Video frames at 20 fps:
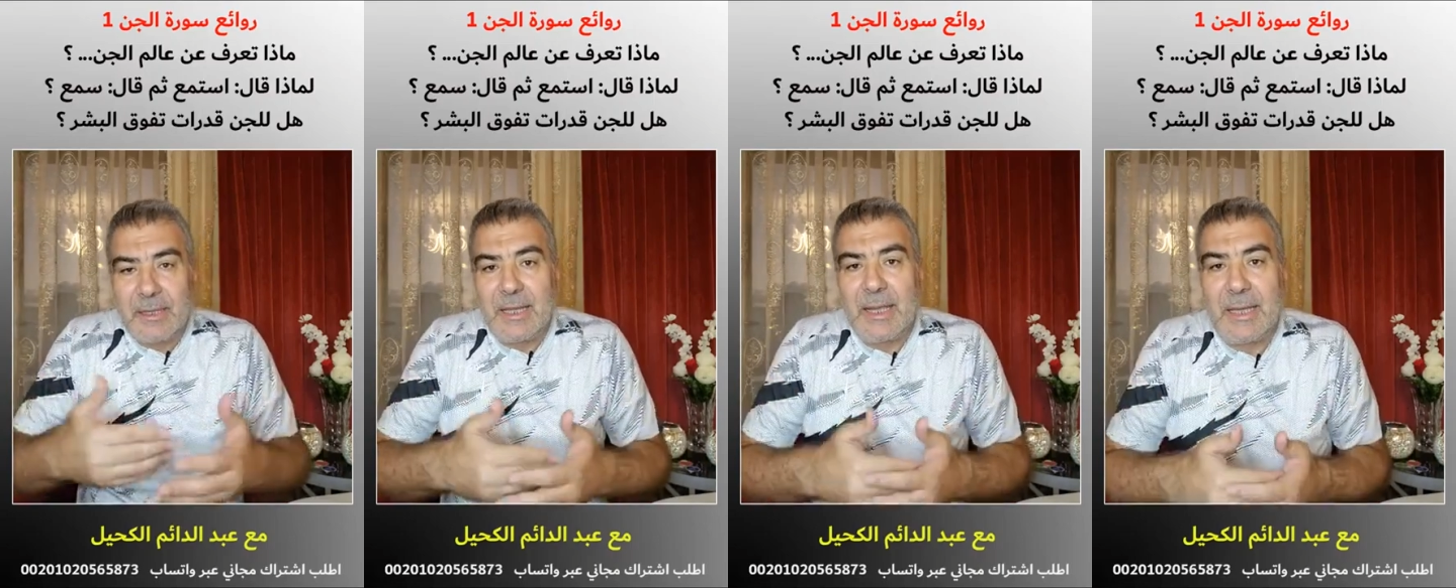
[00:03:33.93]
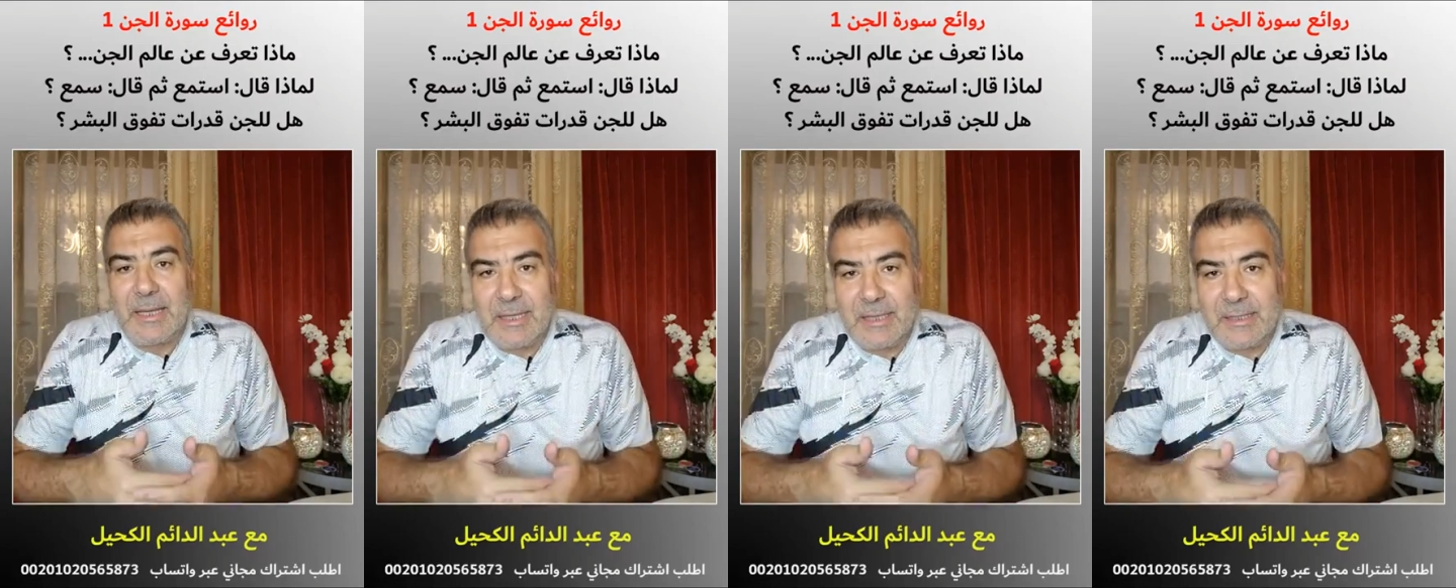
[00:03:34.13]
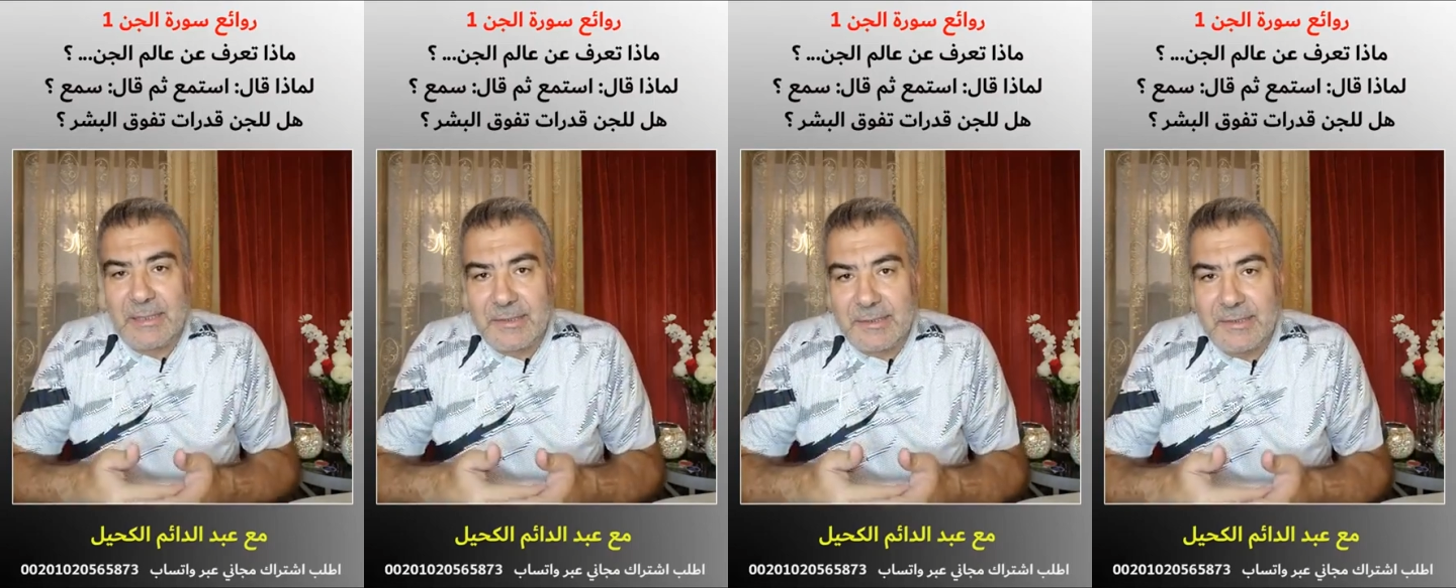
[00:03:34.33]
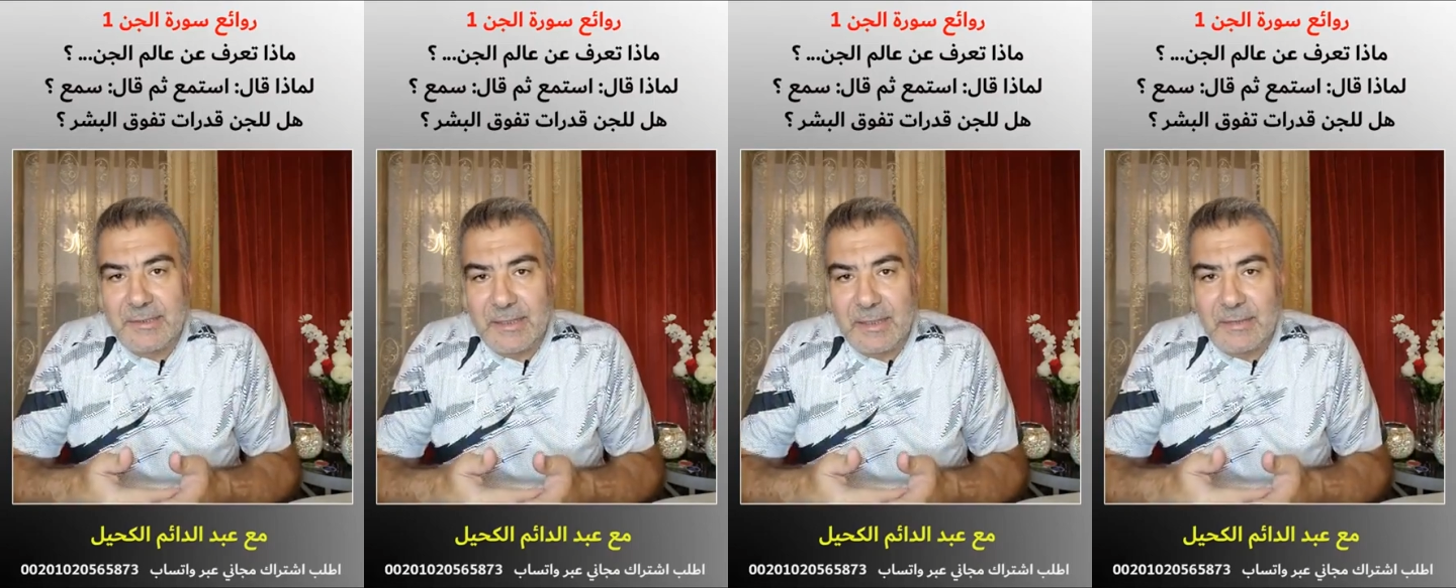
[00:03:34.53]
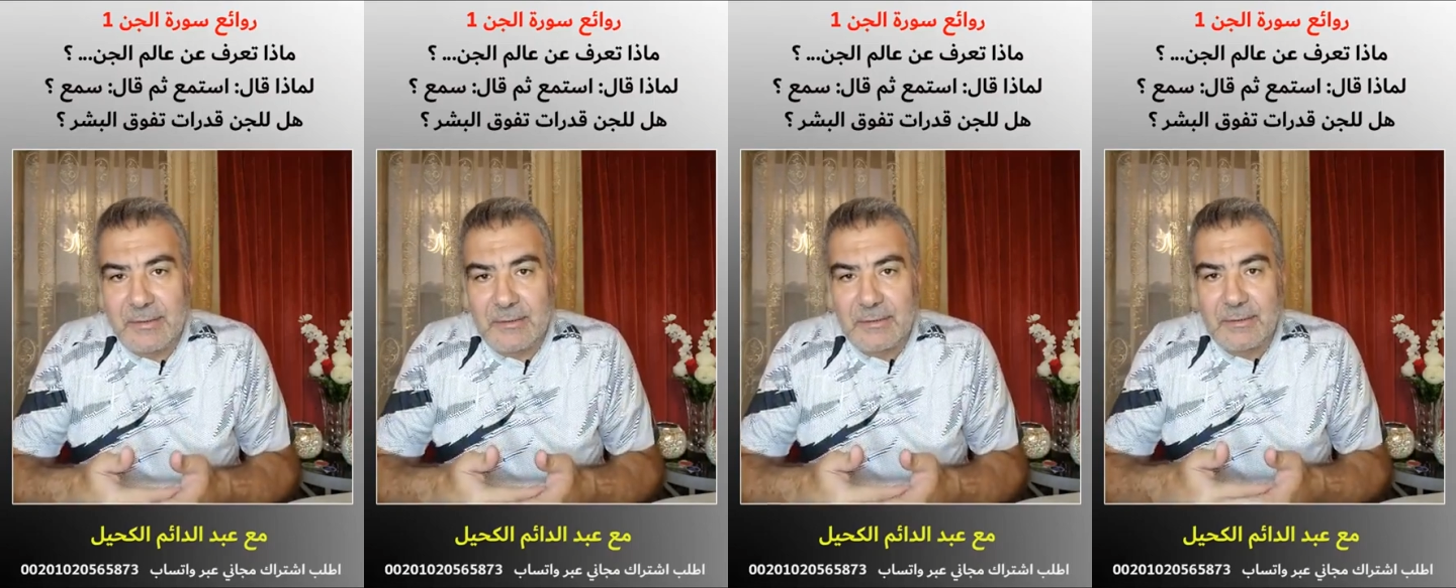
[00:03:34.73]
على
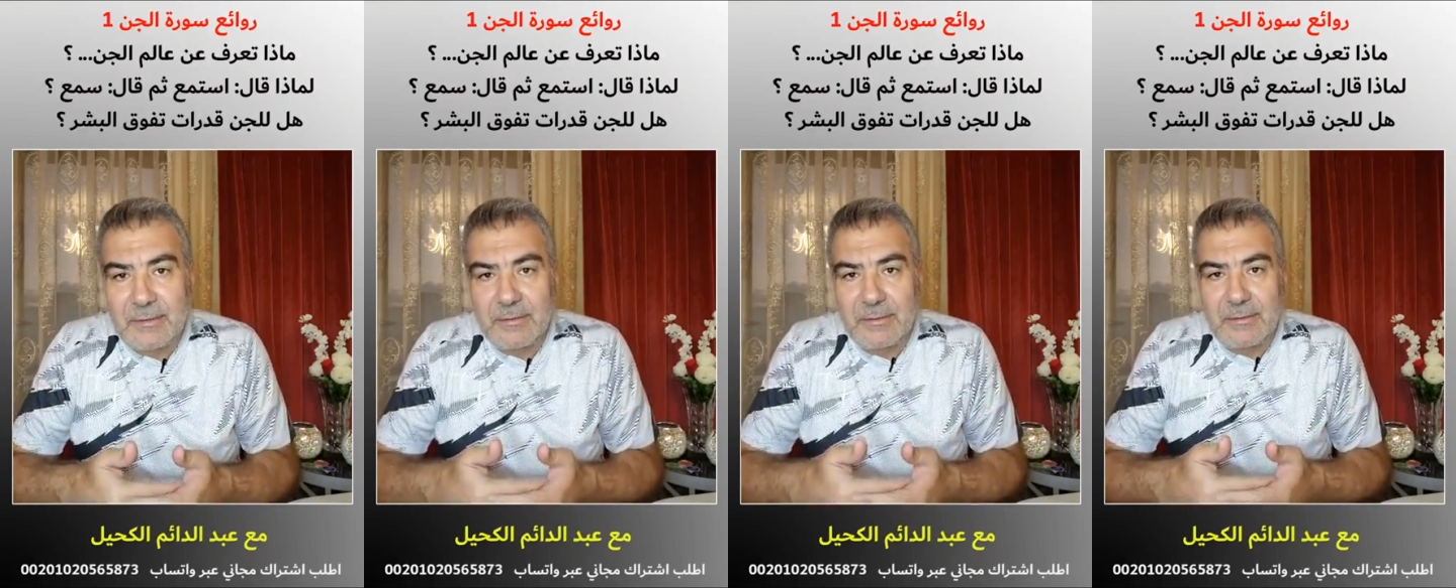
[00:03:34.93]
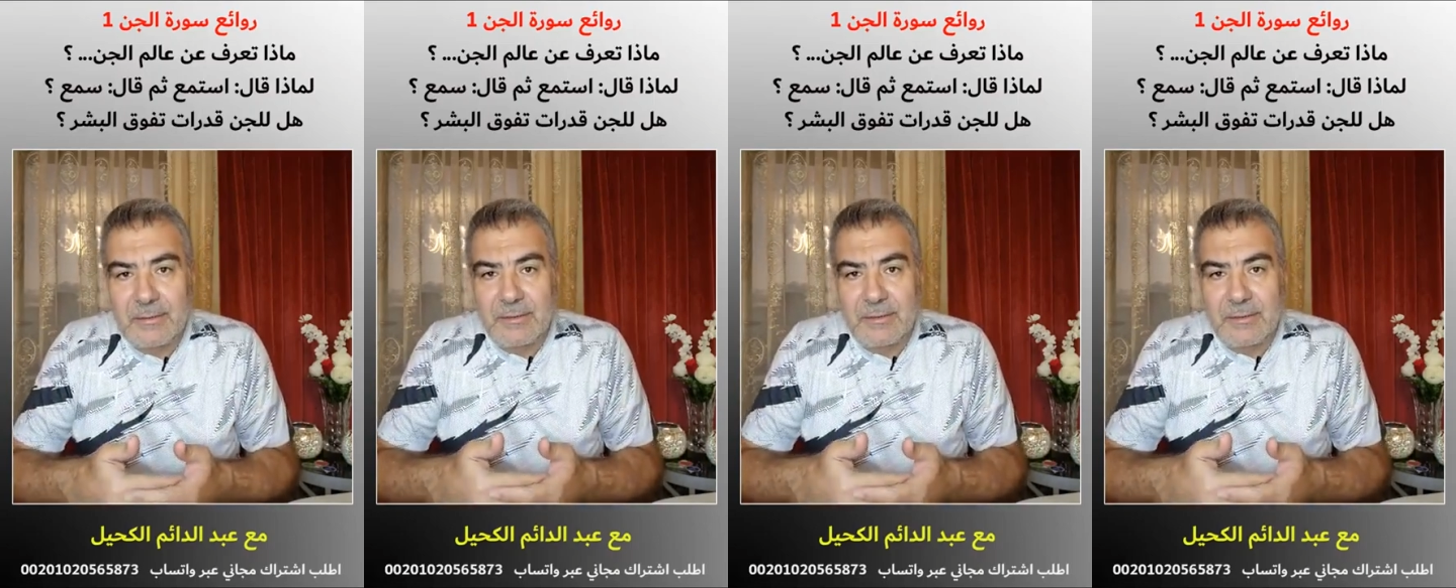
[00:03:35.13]
الإنسان